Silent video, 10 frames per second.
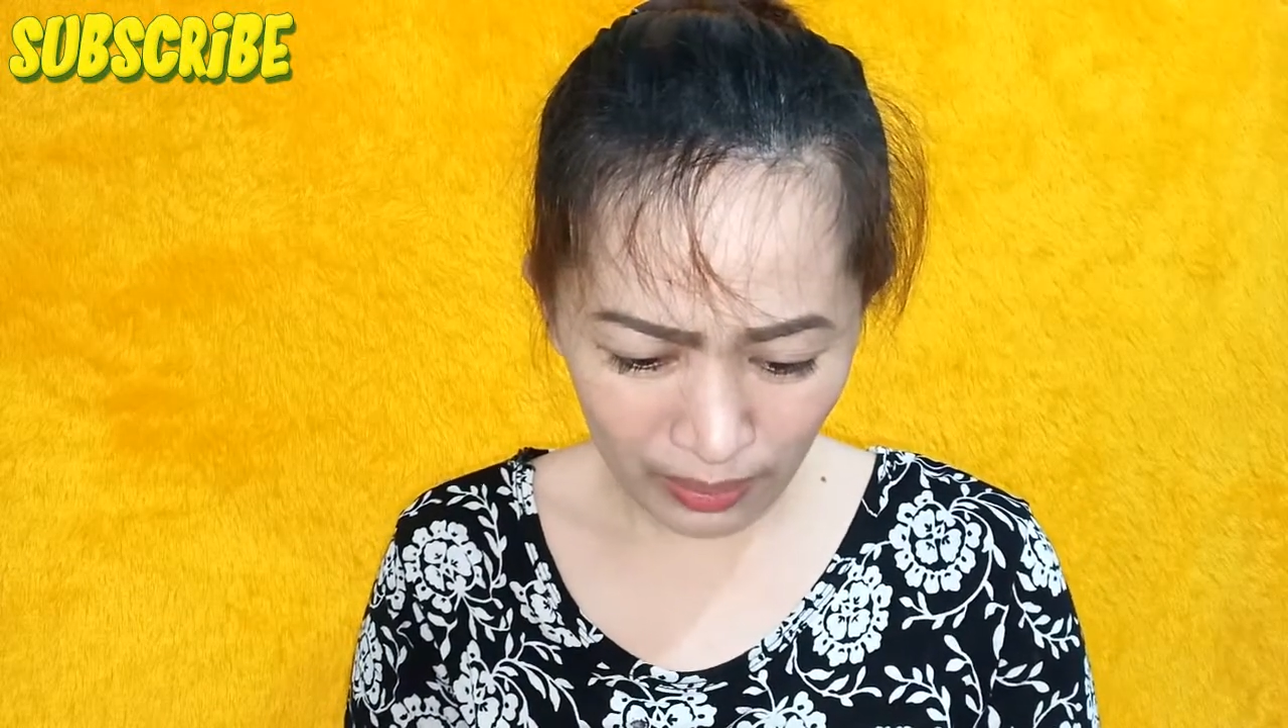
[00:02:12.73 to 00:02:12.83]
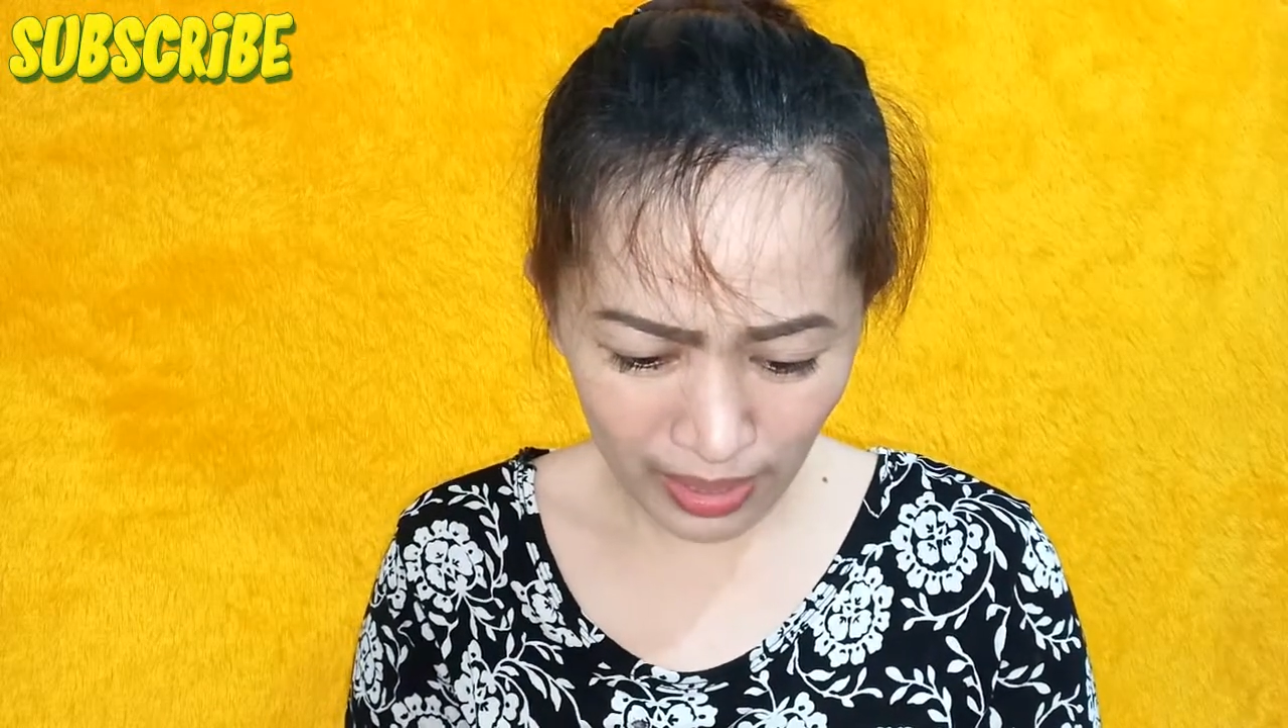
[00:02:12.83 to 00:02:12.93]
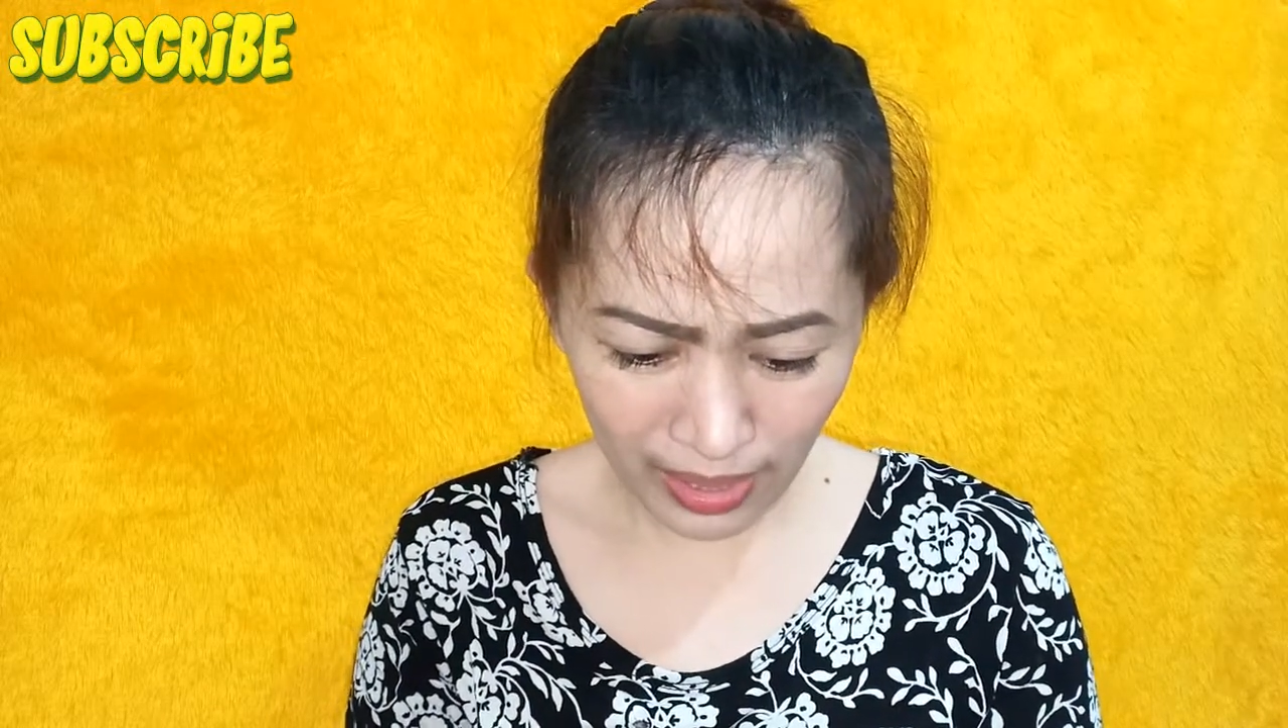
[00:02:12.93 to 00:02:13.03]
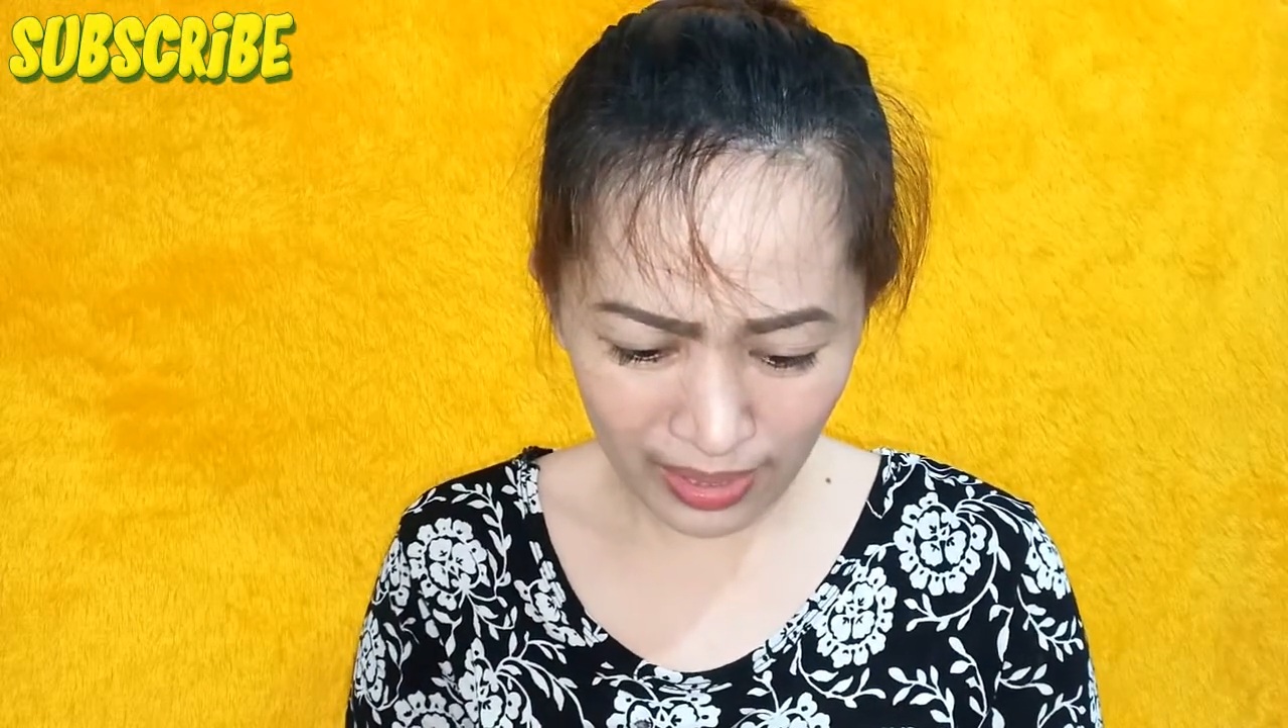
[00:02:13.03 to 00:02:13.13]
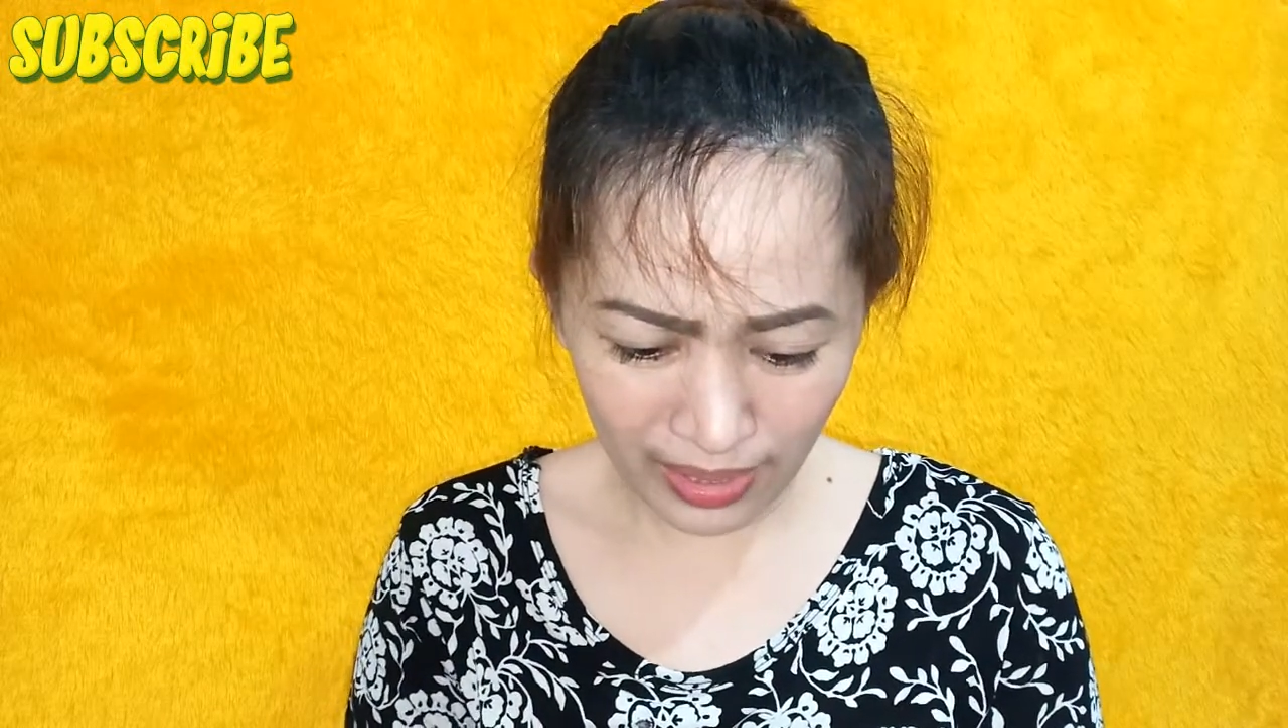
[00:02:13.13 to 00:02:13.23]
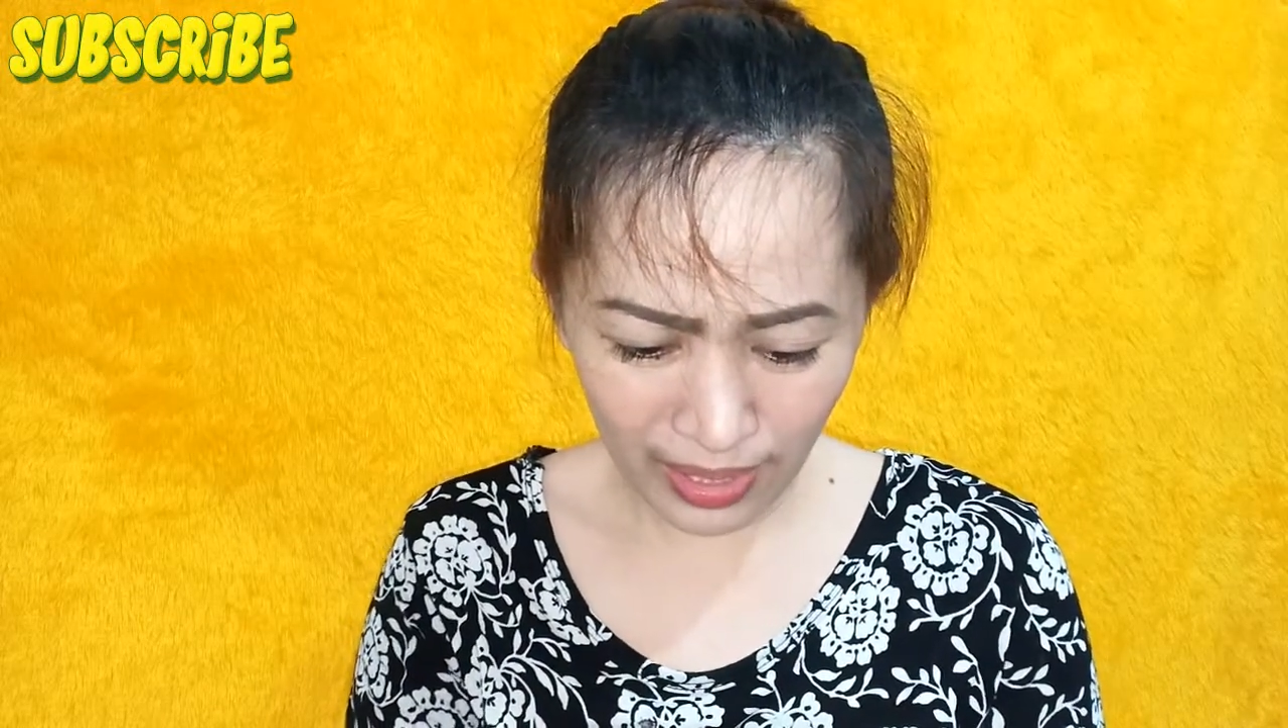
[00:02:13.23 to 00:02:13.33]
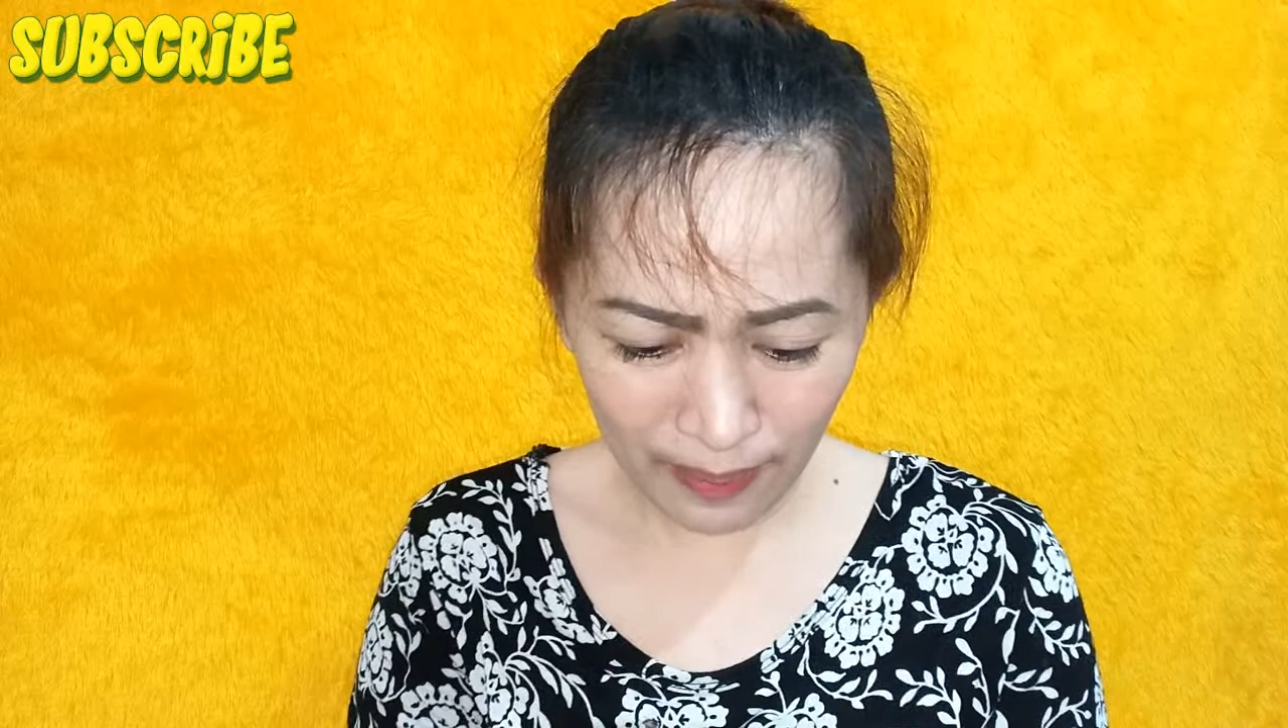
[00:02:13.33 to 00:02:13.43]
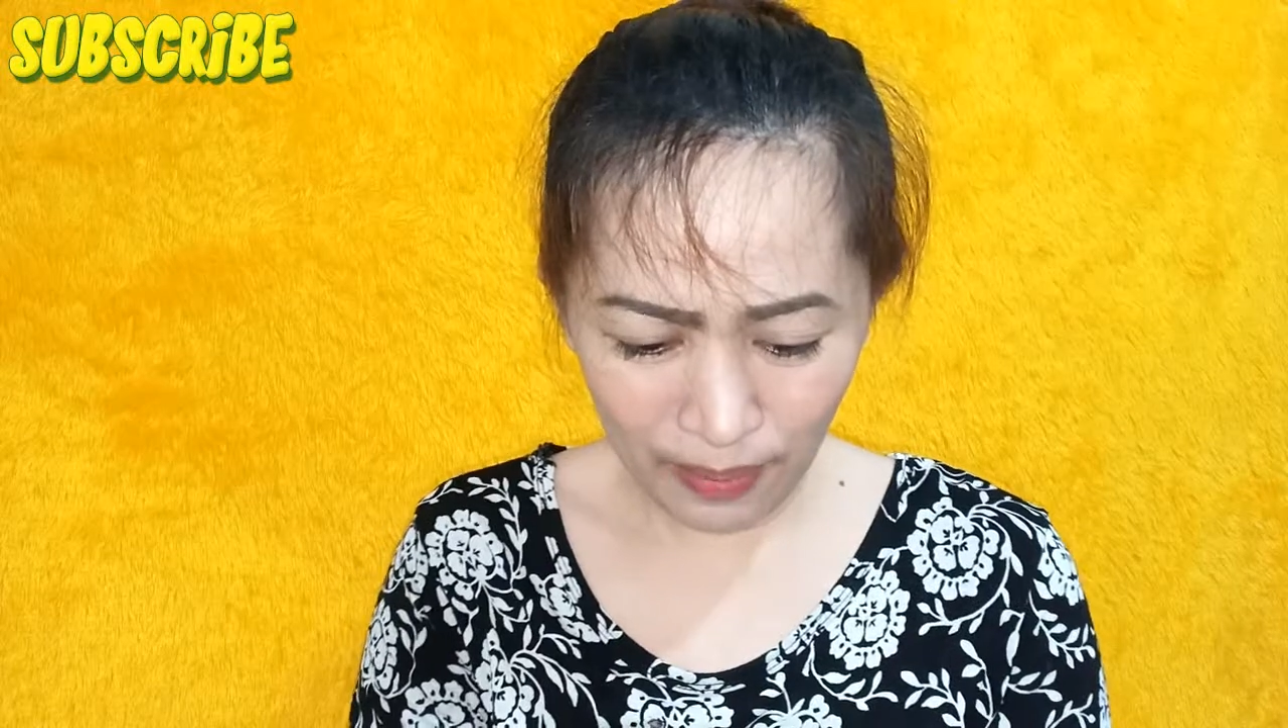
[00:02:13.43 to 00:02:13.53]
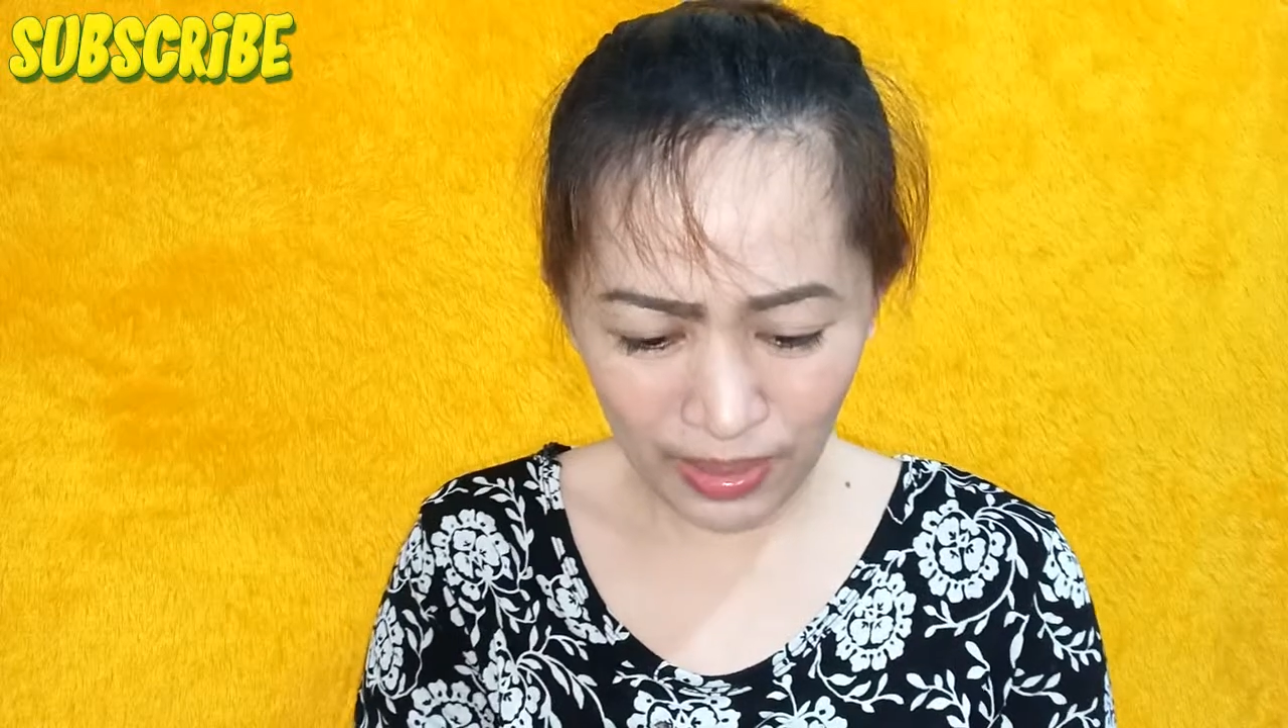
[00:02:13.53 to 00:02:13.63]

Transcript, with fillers: Makeup,